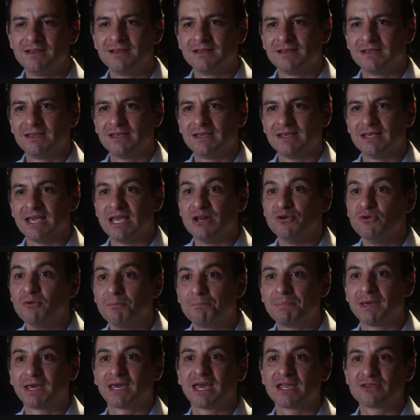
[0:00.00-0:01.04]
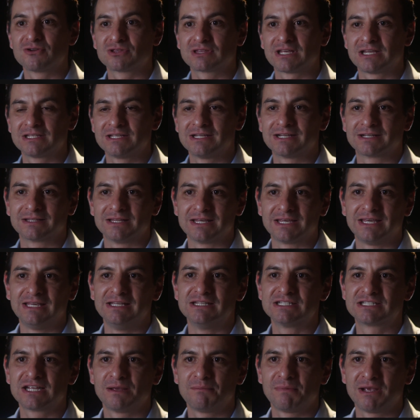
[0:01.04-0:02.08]
eh, en un pequeño taller de
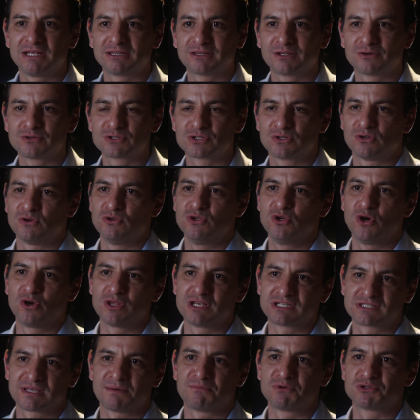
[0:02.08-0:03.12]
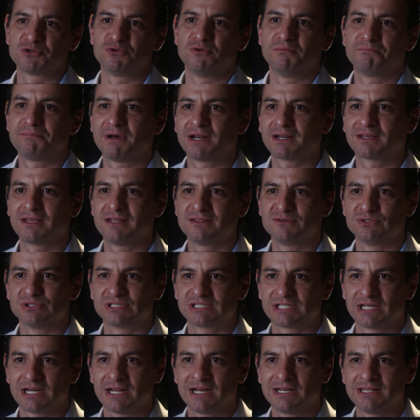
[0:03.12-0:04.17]
15 metros y hoy estamos en un parque
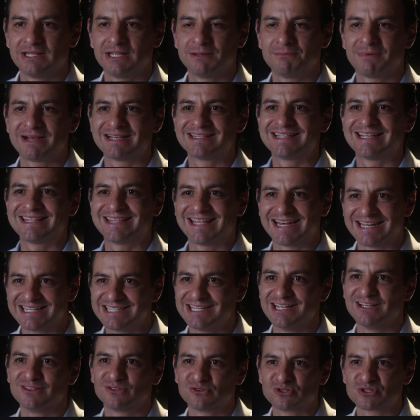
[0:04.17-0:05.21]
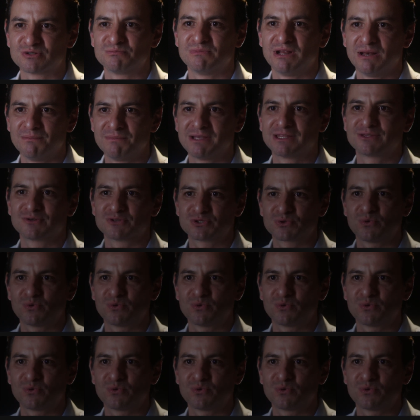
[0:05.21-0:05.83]
industrial de más de 300 mil metros